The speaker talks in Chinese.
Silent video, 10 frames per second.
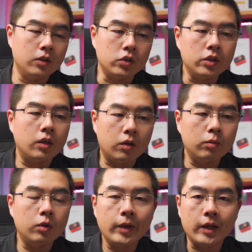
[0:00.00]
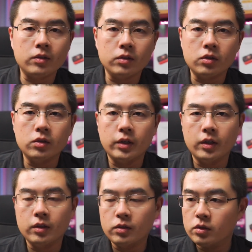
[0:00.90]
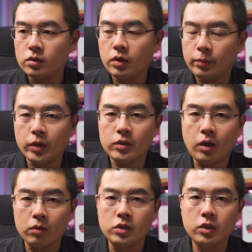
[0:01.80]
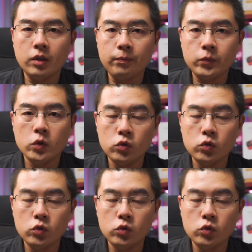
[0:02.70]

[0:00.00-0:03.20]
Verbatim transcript: 实际上 GoPro Max 也是比较早期的，